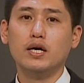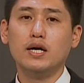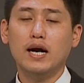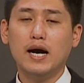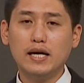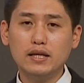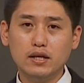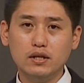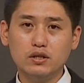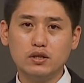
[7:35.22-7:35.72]

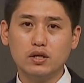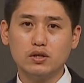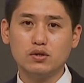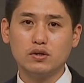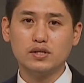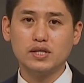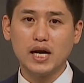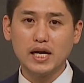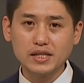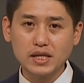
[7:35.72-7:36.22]
하나님께서
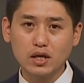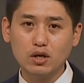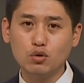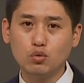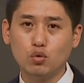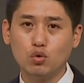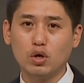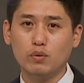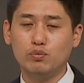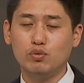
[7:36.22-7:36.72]
사사를
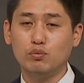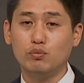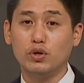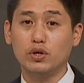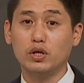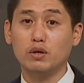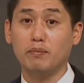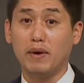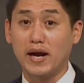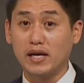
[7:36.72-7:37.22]
통해
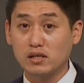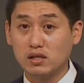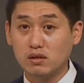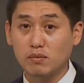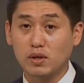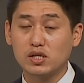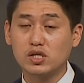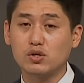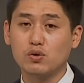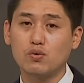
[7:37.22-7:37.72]
분명히
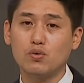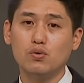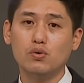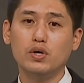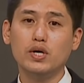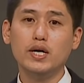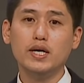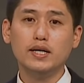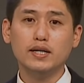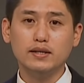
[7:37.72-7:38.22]
말씀하시고
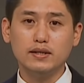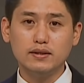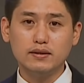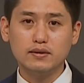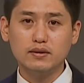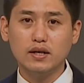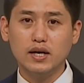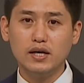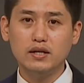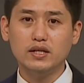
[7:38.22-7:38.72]

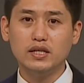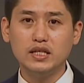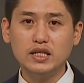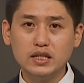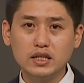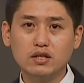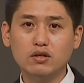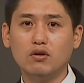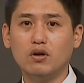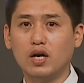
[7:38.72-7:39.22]
이스라엘을
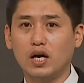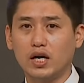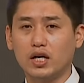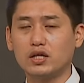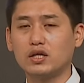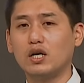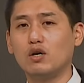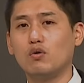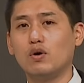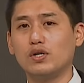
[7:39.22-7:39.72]
이끌어
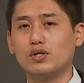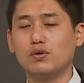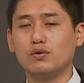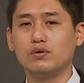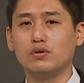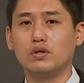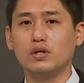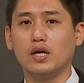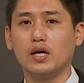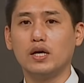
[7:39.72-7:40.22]
가겠다고
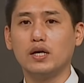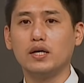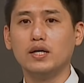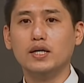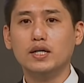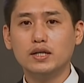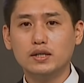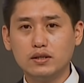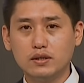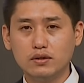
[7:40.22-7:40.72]
하셨는데
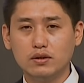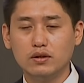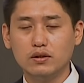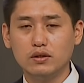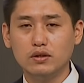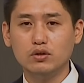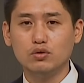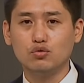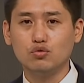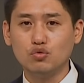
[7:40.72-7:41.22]

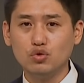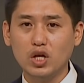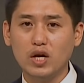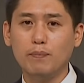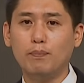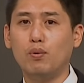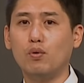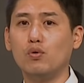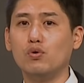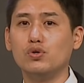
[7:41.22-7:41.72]
그들은 눈에
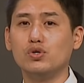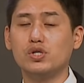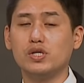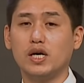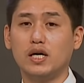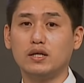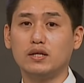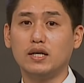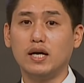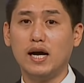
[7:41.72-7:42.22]
보이지
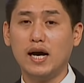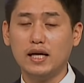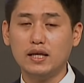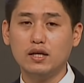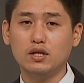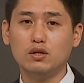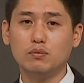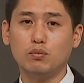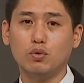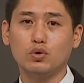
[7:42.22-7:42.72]
않는
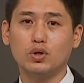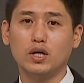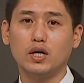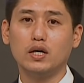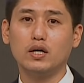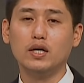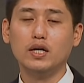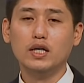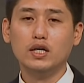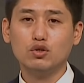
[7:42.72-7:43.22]

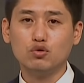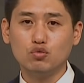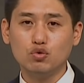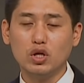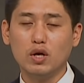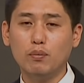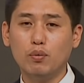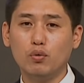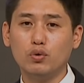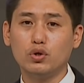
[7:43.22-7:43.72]
하나님보다
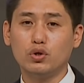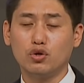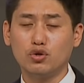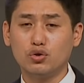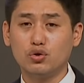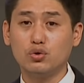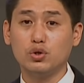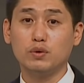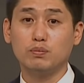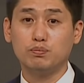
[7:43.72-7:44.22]
눈에 보이는
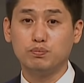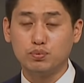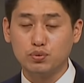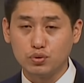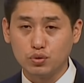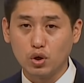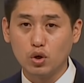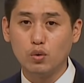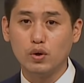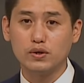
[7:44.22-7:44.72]
것들이
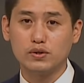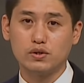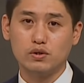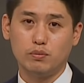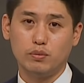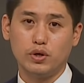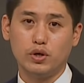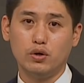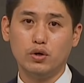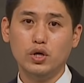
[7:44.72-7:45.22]

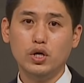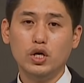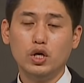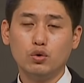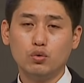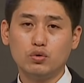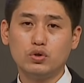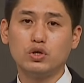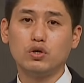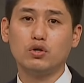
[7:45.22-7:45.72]
부러웠으며
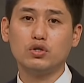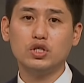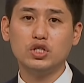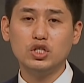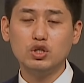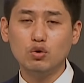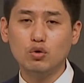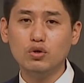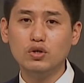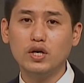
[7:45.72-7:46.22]
또 그것을
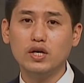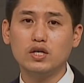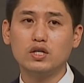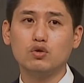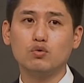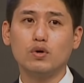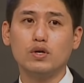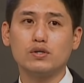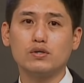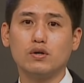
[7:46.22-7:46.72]

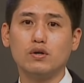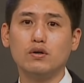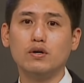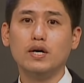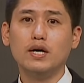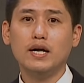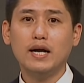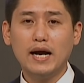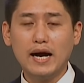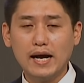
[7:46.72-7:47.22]
이뤄내기 위해서
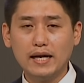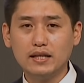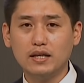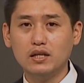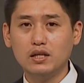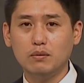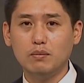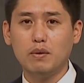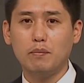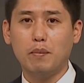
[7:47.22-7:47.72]

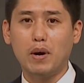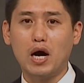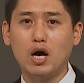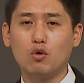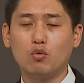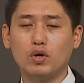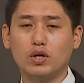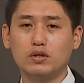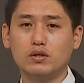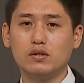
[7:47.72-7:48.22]
하나님의
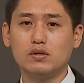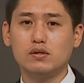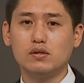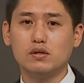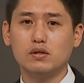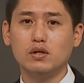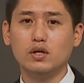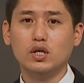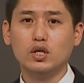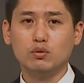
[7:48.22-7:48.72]
마음과
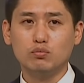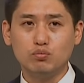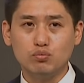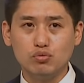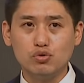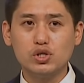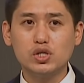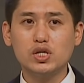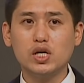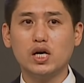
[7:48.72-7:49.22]
뜻을
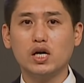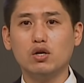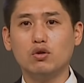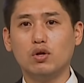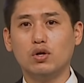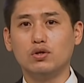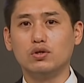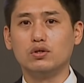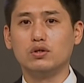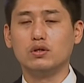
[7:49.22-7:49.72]
무시하게
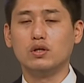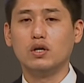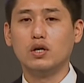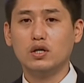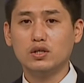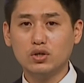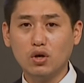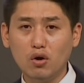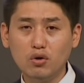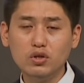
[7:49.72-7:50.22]
되는
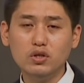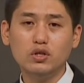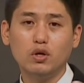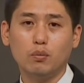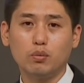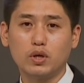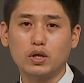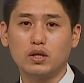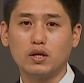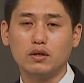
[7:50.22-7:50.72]
선을
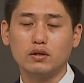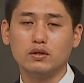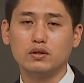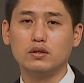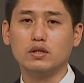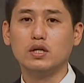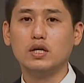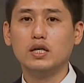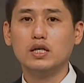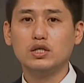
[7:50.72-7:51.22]
넘게 되는
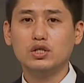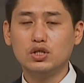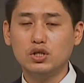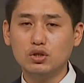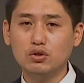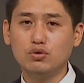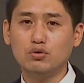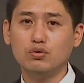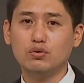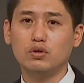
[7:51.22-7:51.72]

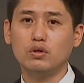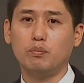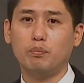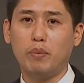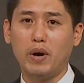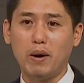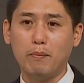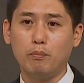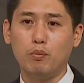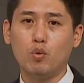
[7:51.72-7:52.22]
실수를
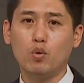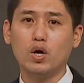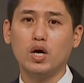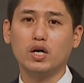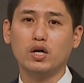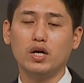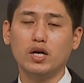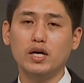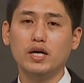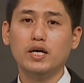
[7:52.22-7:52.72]

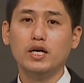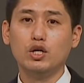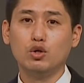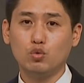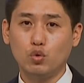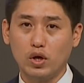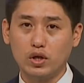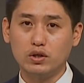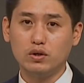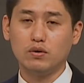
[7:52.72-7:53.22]
반복하게
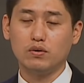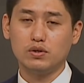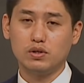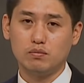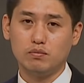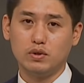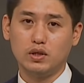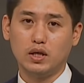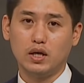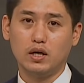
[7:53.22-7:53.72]
되는
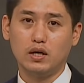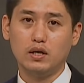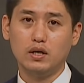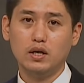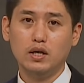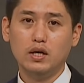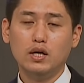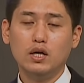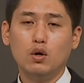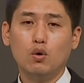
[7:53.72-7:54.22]
것입니다.
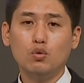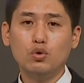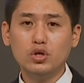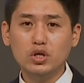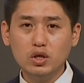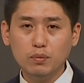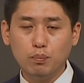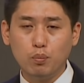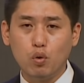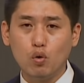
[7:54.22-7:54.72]
오늘
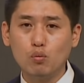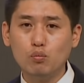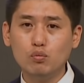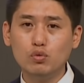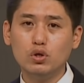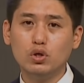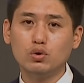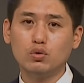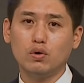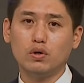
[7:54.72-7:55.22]
이
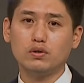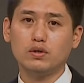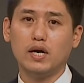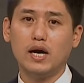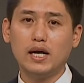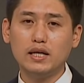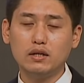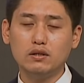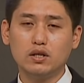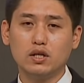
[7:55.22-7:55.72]
본문을 통해서
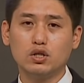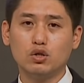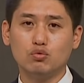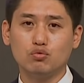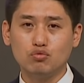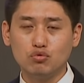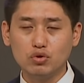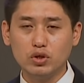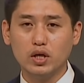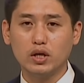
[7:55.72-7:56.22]
하나님께서
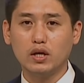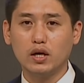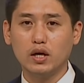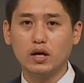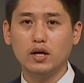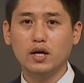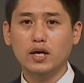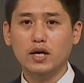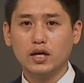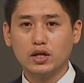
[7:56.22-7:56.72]

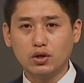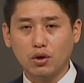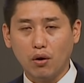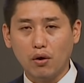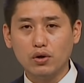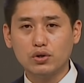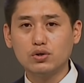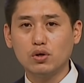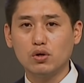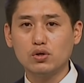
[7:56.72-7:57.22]
우리에게
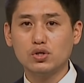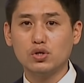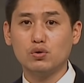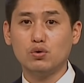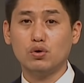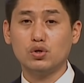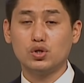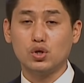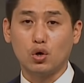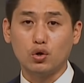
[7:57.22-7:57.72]

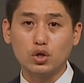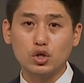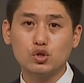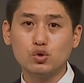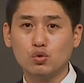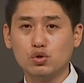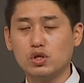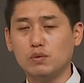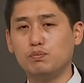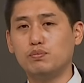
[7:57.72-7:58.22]
결정적으로
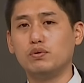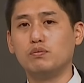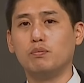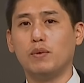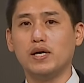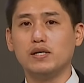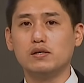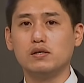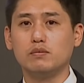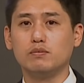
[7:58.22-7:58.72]
전해주고 싶은
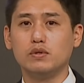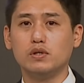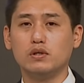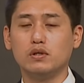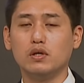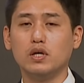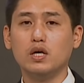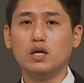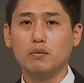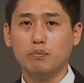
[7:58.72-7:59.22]
말씀은
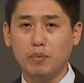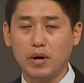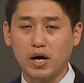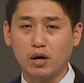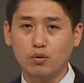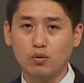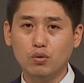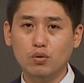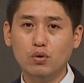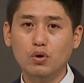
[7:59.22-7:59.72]

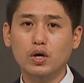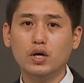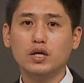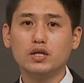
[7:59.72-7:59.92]
바로